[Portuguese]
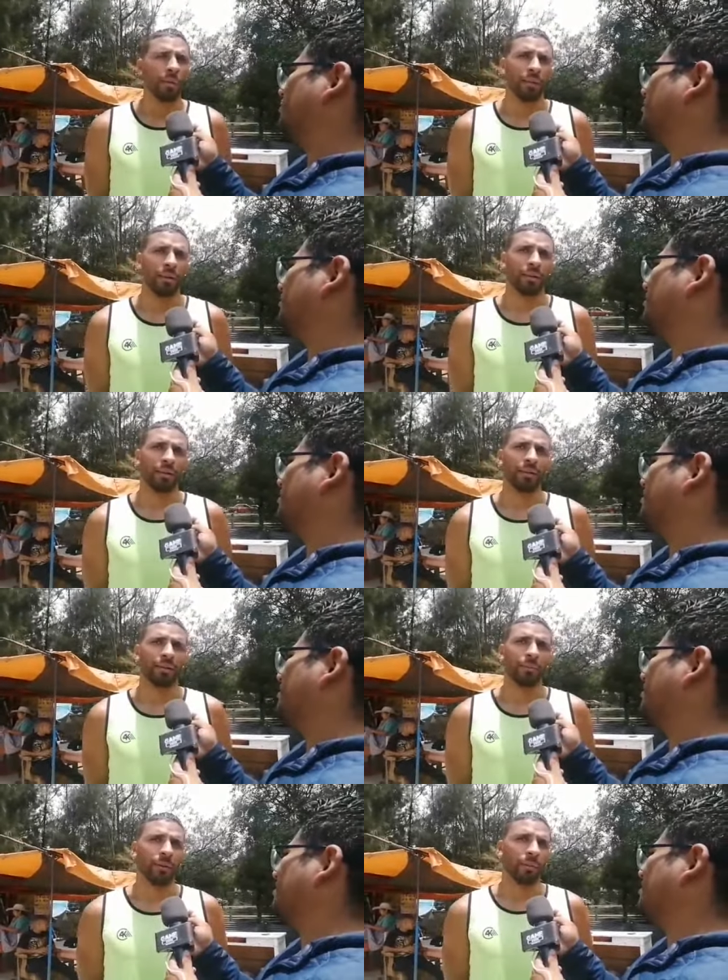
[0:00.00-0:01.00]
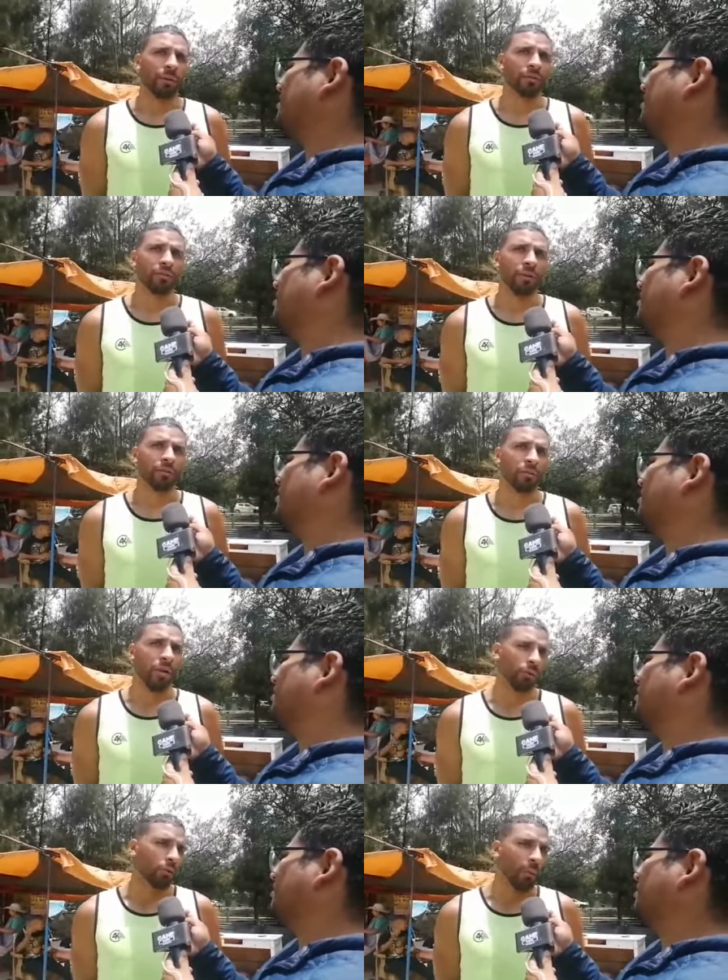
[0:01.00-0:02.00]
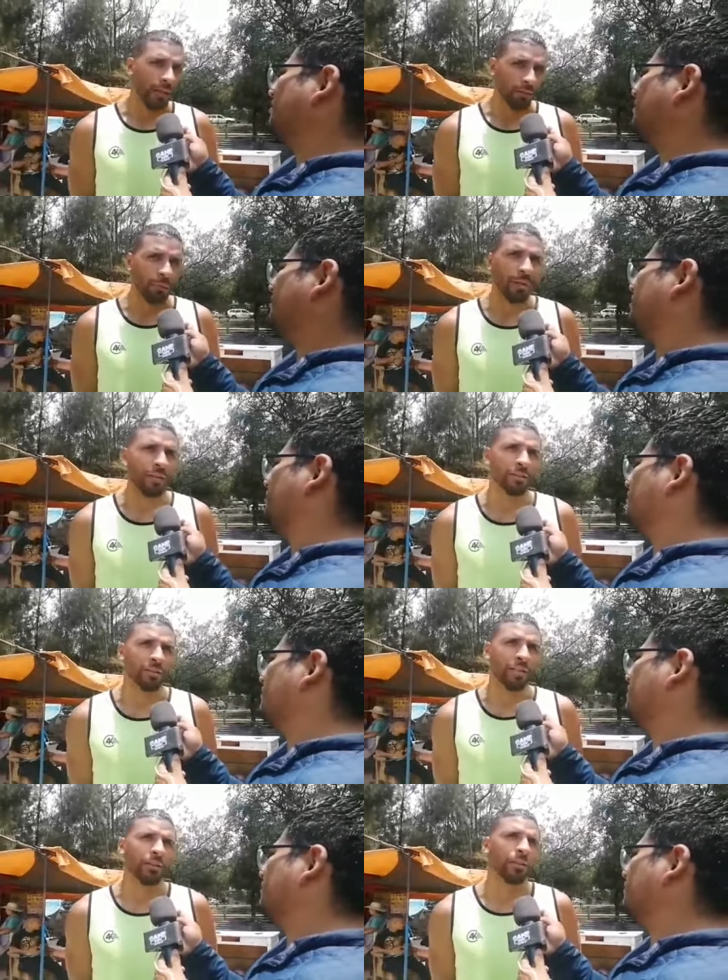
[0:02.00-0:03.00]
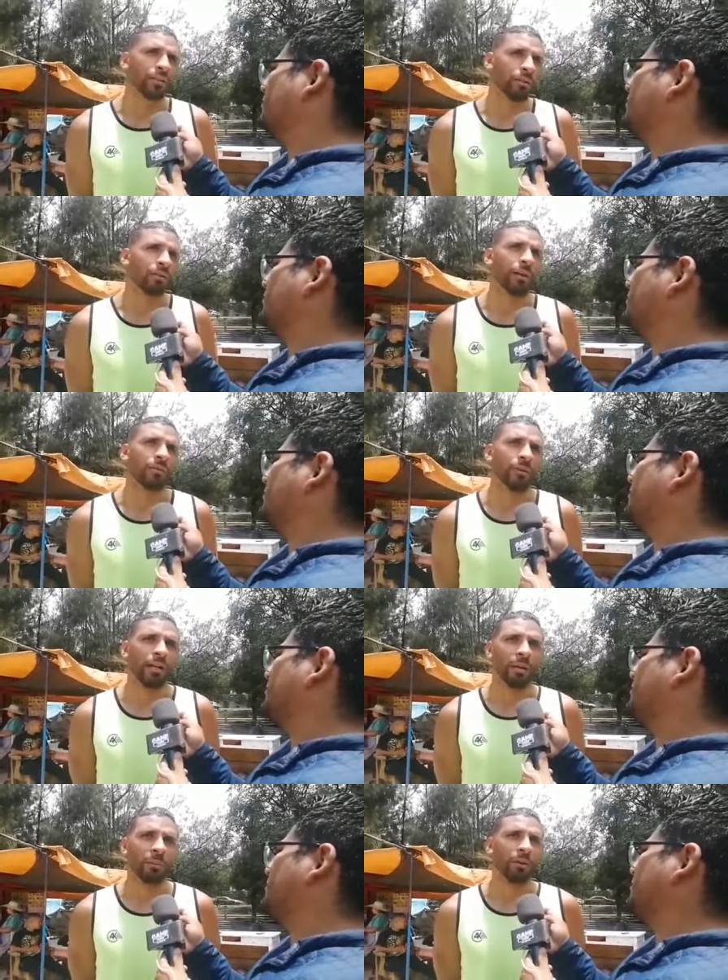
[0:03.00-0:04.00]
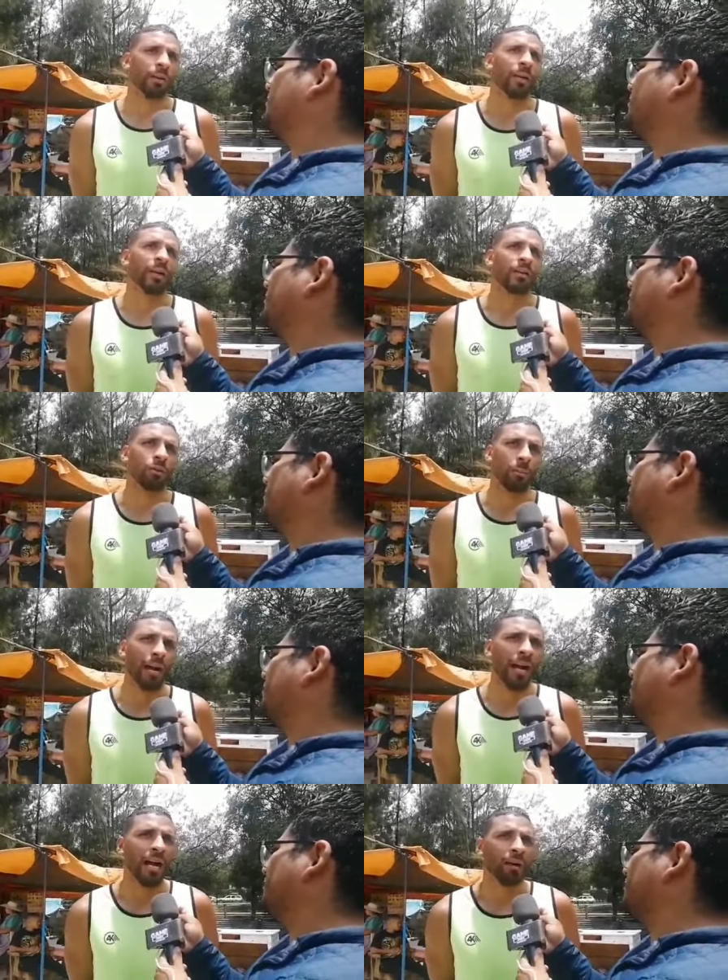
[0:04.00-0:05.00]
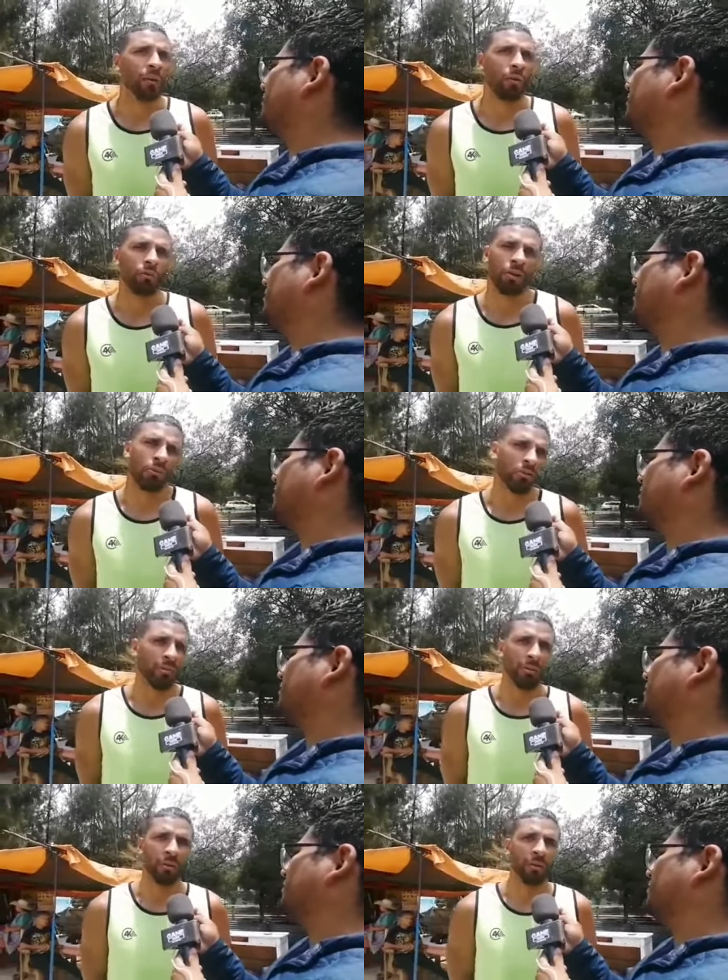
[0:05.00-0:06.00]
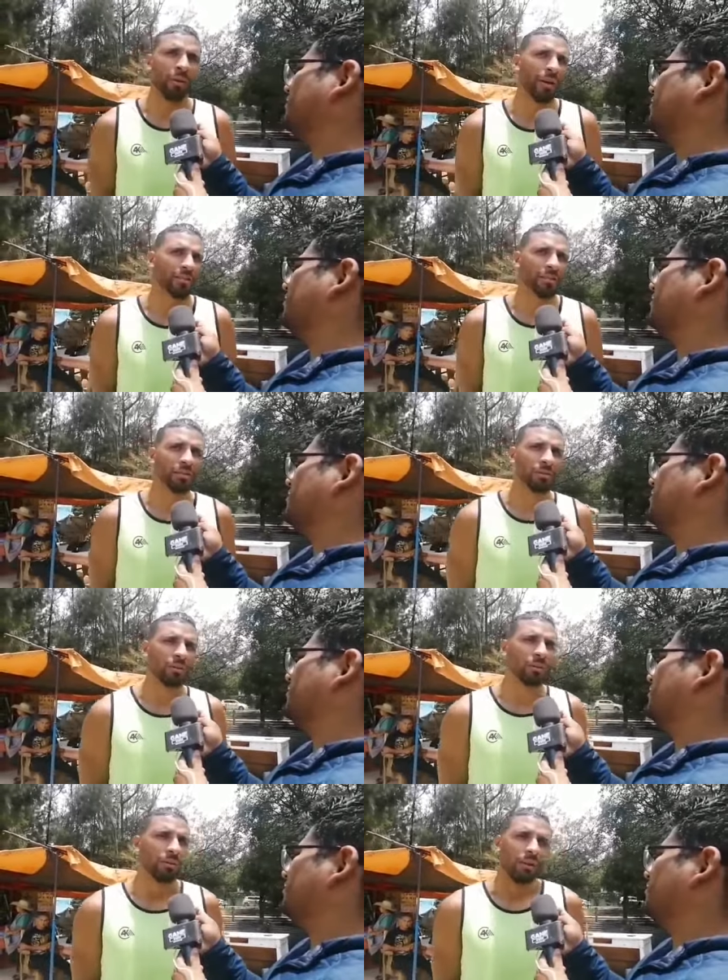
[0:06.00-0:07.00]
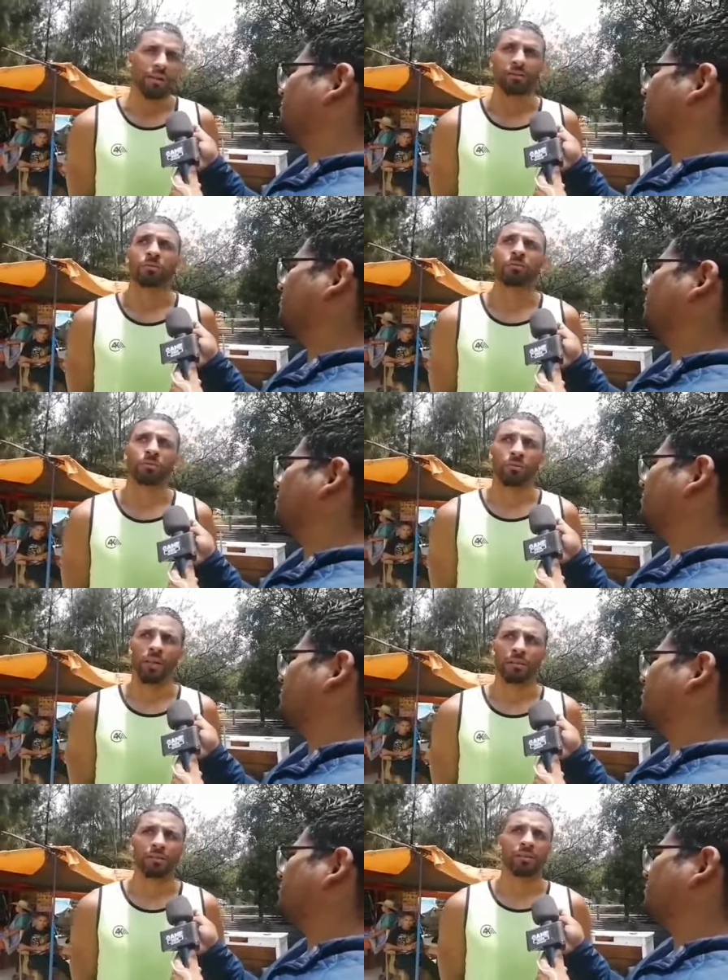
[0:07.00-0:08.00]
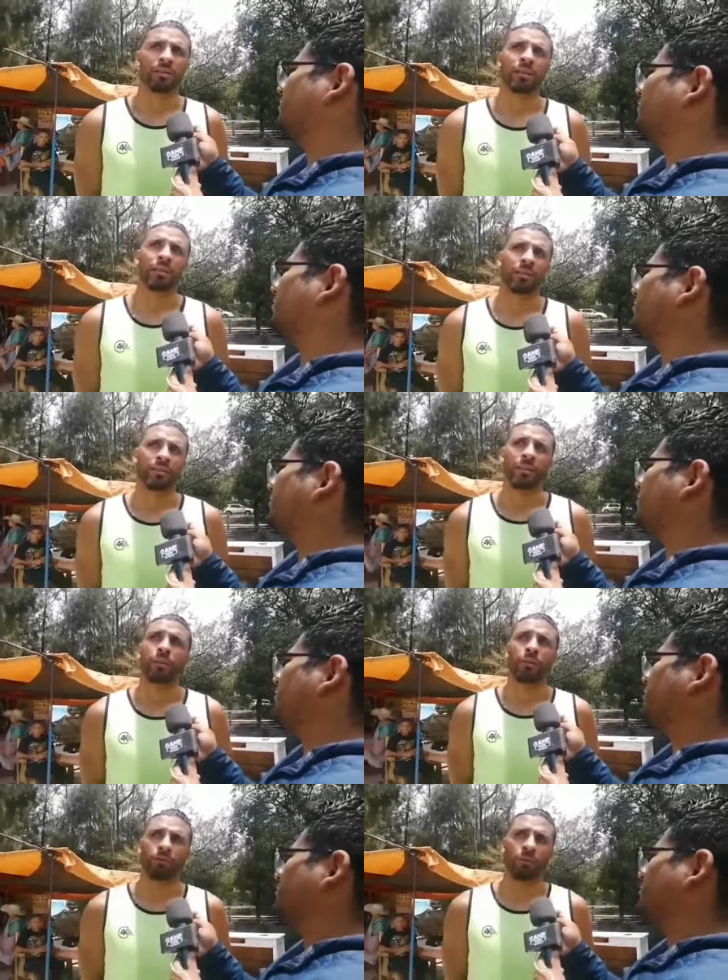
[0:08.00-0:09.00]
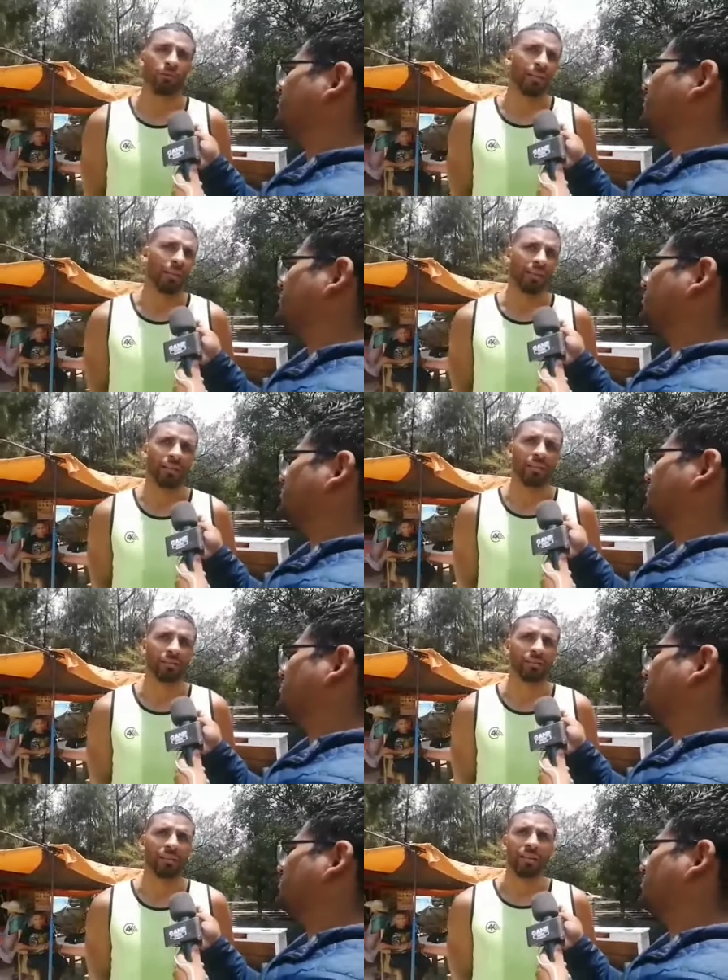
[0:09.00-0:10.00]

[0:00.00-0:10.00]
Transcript: para que pelo menos tivesse um argumento para dizer nisso não vai ficar porque aí do mal ou alguma coisa, pero que não é isso. Uhum. És Es, un, de, de, lo profissional dele, queres,